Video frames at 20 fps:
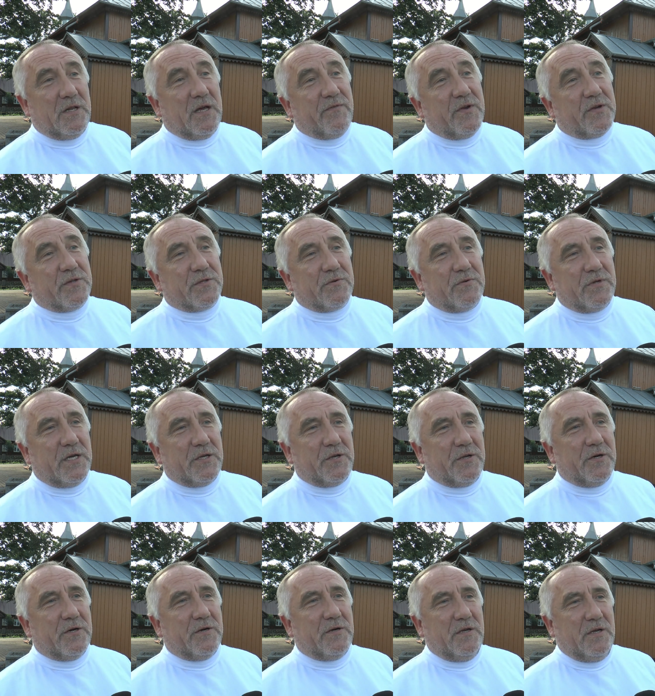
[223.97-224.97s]
nawiązuje
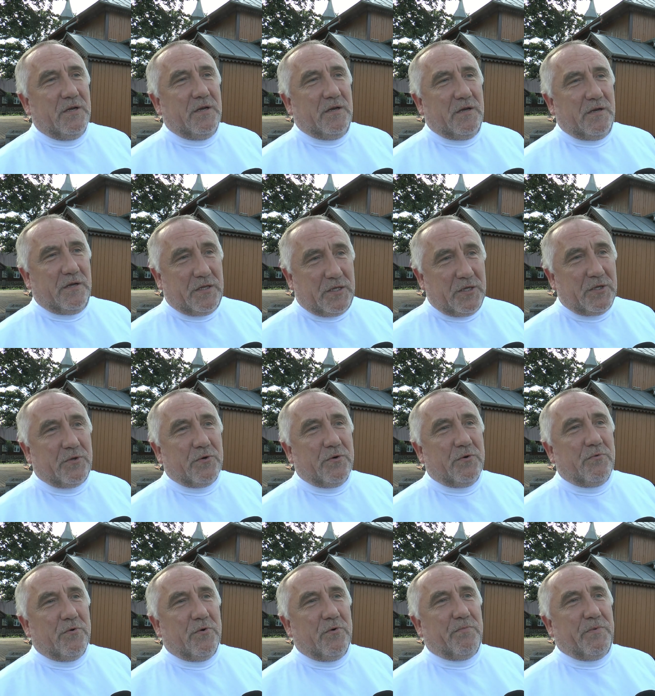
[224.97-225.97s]
do y,
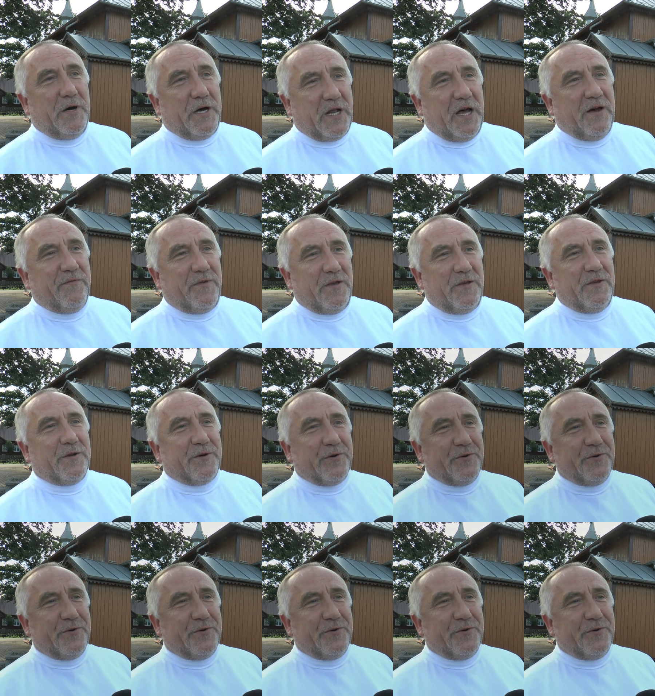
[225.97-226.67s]
tytułu parafii i